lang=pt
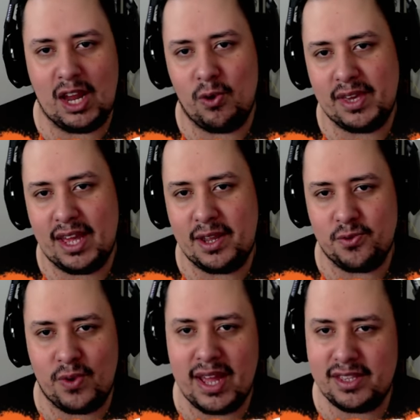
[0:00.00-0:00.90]
Lao
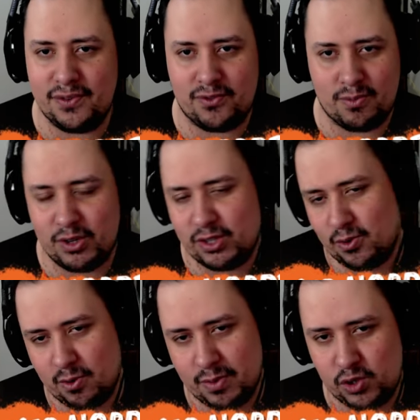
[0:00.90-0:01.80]
Getting Ready for
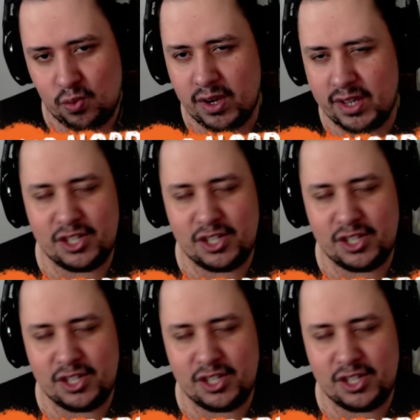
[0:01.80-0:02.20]
Mortal Kombat 1.